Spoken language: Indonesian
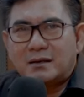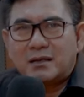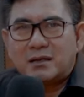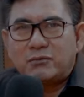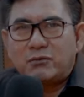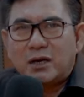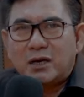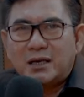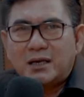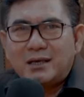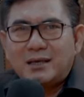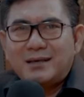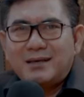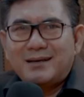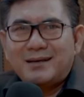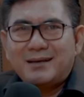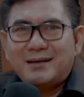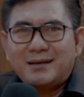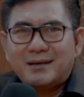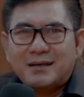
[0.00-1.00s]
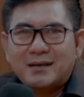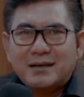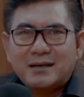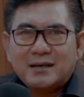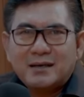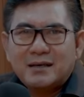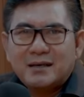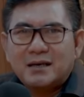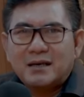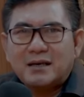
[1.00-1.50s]
ketemu lagi
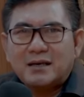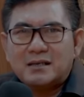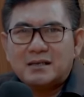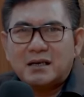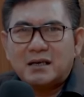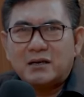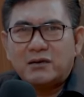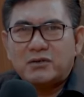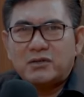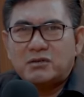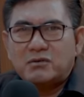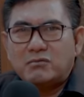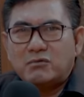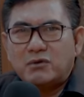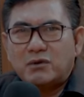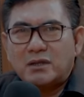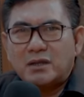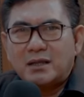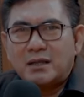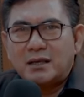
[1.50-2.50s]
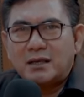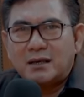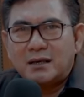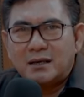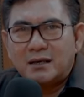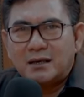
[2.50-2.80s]
dengan saya Wisnu Murti.